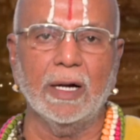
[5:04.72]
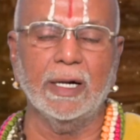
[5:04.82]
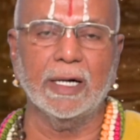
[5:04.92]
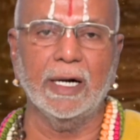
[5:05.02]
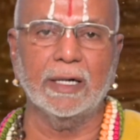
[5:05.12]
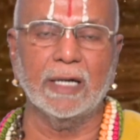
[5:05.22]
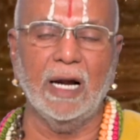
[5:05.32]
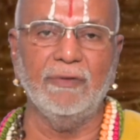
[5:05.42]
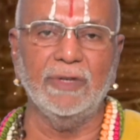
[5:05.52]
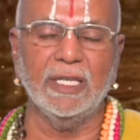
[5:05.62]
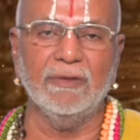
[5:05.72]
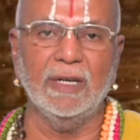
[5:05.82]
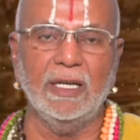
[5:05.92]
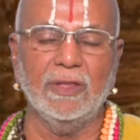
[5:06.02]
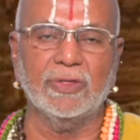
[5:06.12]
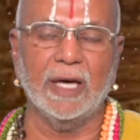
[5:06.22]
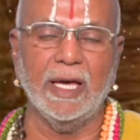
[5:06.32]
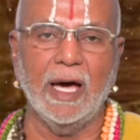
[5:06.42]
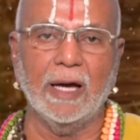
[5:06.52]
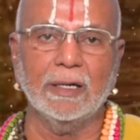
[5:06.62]
யார் என்று கேட்டால் விஜயவல்லி
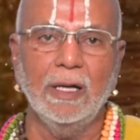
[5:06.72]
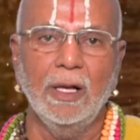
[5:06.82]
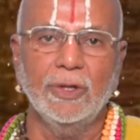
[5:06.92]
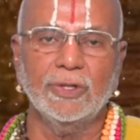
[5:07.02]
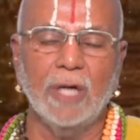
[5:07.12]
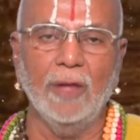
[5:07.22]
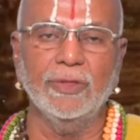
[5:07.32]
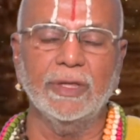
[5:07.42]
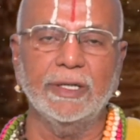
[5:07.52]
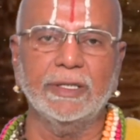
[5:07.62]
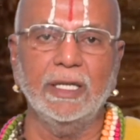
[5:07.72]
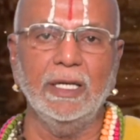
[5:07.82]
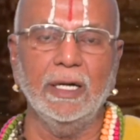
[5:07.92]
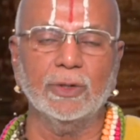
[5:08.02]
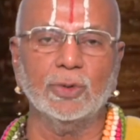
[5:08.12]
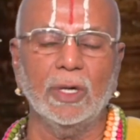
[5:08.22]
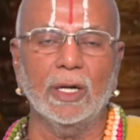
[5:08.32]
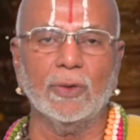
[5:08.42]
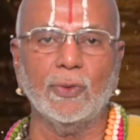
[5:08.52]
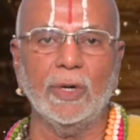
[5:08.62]
தாயார் சாந்திருஷ்டி என்று
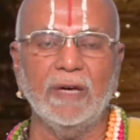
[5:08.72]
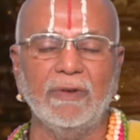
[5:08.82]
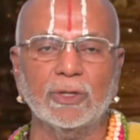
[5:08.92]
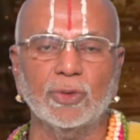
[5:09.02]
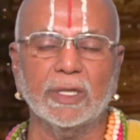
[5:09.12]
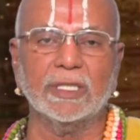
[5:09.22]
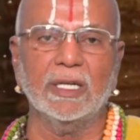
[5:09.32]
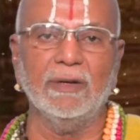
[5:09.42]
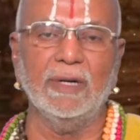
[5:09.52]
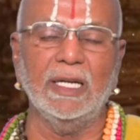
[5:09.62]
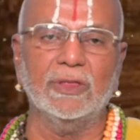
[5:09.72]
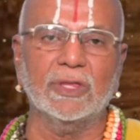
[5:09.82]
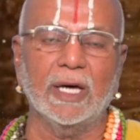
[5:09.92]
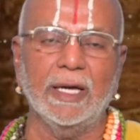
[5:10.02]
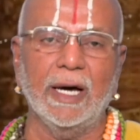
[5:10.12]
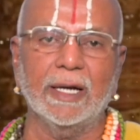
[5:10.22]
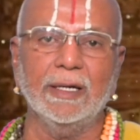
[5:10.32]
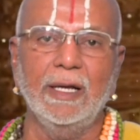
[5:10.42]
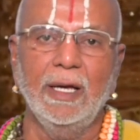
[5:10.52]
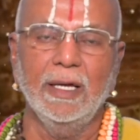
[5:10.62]
சொல்லக்கூடியவள் சுதர்சனவல்லி தாயார்
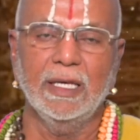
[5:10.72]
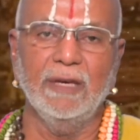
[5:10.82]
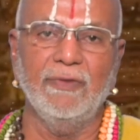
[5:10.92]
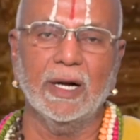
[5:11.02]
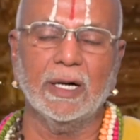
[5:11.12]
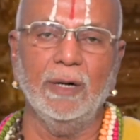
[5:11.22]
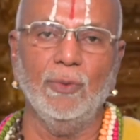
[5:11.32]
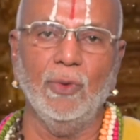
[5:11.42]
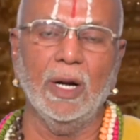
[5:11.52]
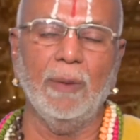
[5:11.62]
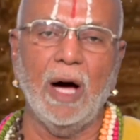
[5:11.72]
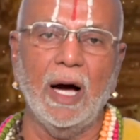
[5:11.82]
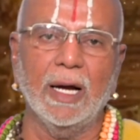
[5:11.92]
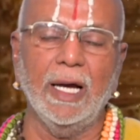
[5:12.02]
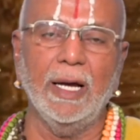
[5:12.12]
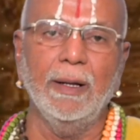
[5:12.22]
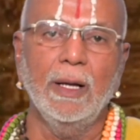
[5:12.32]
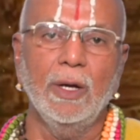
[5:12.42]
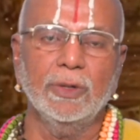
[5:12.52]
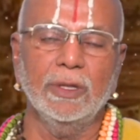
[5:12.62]
இவர்கள் மூலமாக
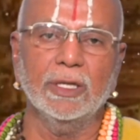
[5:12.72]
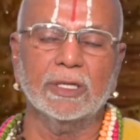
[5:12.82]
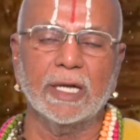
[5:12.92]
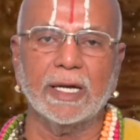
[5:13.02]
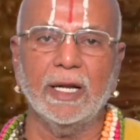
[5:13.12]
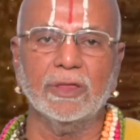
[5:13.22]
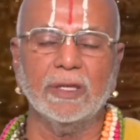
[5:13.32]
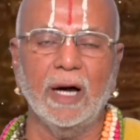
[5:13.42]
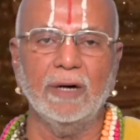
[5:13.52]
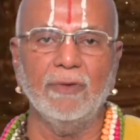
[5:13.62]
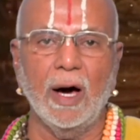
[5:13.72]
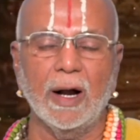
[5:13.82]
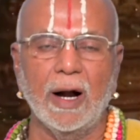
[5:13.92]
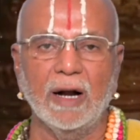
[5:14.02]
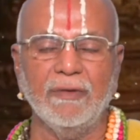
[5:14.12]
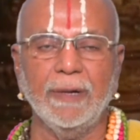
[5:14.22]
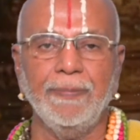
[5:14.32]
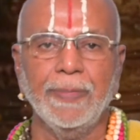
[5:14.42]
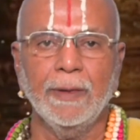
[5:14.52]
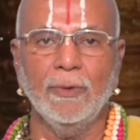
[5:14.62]
இந்த சக்கரத்தாழ்வாரானவர்
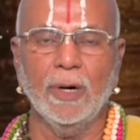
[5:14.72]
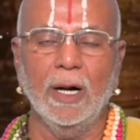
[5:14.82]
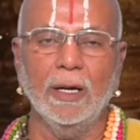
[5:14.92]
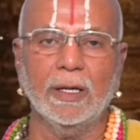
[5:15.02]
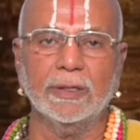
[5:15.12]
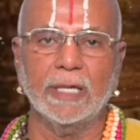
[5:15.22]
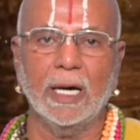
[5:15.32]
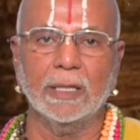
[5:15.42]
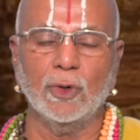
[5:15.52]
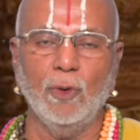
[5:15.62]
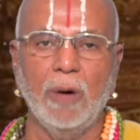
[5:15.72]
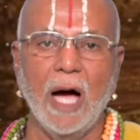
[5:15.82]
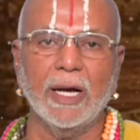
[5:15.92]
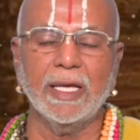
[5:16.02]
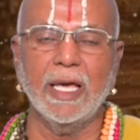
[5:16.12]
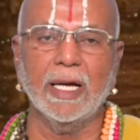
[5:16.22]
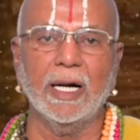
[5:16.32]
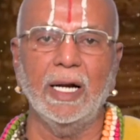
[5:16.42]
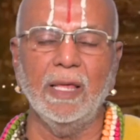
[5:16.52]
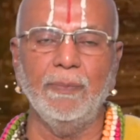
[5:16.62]
உங்களுக்கு சகல
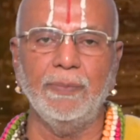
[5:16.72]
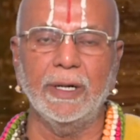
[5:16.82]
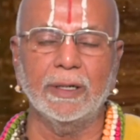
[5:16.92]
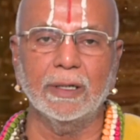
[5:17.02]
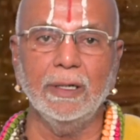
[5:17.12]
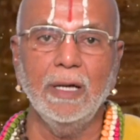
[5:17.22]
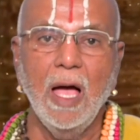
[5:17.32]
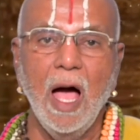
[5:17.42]
சௌபாகியங்களையும் பெற்று